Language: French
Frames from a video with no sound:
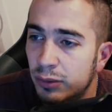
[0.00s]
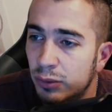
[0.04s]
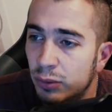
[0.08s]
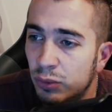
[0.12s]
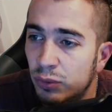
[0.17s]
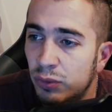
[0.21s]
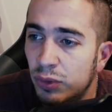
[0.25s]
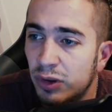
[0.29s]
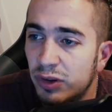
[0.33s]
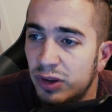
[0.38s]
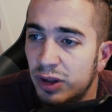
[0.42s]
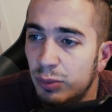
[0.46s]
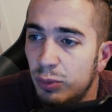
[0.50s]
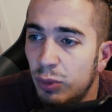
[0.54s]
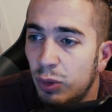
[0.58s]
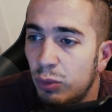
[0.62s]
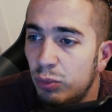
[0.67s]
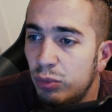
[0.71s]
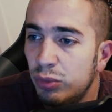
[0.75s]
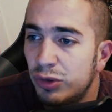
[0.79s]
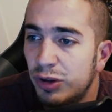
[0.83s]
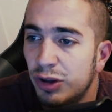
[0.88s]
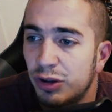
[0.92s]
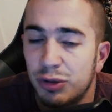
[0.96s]
donc forcément,
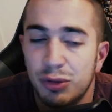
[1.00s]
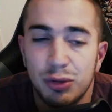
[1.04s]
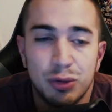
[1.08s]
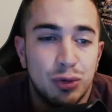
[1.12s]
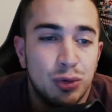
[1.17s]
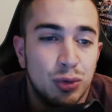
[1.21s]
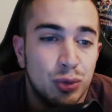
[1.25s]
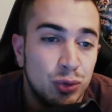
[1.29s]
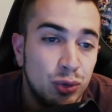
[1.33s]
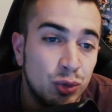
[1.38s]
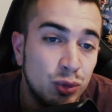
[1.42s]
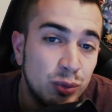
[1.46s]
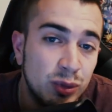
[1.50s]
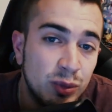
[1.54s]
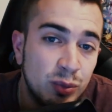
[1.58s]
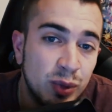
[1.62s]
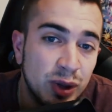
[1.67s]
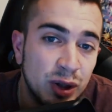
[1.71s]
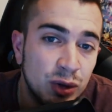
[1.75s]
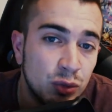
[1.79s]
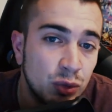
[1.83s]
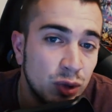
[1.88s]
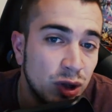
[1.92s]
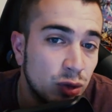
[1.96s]
en plus, sachant que YouTube te
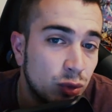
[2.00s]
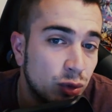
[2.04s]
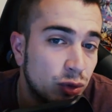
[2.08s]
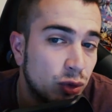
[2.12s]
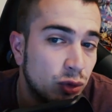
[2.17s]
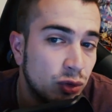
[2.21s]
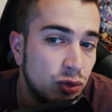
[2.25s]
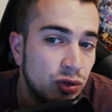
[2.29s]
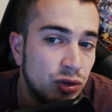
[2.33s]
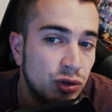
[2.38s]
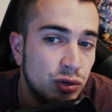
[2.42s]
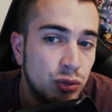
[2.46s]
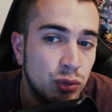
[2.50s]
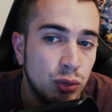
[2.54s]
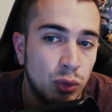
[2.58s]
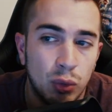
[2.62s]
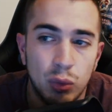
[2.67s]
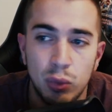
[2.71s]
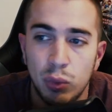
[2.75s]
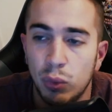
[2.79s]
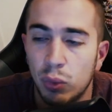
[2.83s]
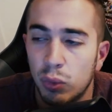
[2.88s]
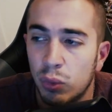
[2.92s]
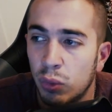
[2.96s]
paye tous les 70
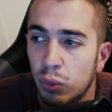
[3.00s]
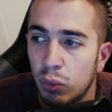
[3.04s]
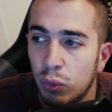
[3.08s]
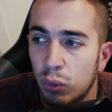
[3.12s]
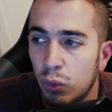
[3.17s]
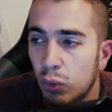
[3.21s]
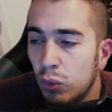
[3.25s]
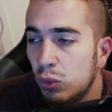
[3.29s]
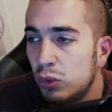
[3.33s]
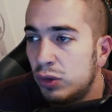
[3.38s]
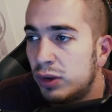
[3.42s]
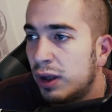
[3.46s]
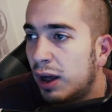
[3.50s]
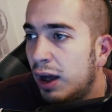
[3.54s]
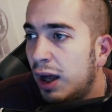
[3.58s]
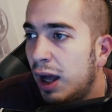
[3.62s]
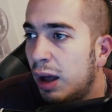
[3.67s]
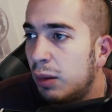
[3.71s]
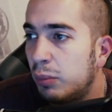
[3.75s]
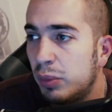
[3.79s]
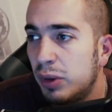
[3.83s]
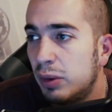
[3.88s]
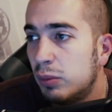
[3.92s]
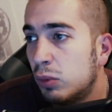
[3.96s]
euros, donc en gros, t'as
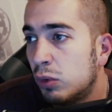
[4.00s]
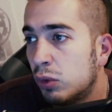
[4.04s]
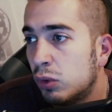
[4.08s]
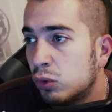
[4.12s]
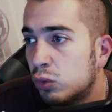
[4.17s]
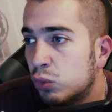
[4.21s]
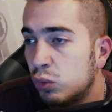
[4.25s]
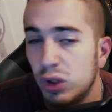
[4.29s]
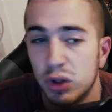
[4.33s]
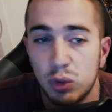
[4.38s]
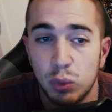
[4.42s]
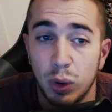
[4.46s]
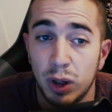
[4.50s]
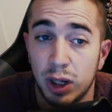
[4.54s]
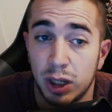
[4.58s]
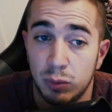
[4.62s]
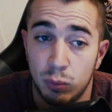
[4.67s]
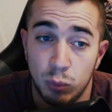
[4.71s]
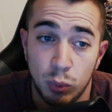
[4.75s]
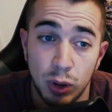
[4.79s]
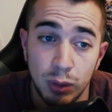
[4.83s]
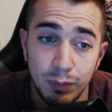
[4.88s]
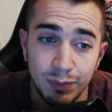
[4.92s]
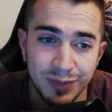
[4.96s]
un paiement tous les
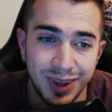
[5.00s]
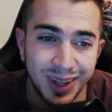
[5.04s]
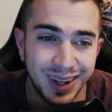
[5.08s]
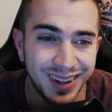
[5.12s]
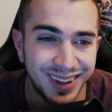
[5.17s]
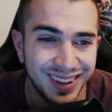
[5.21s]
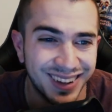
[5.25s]
3-4 mois.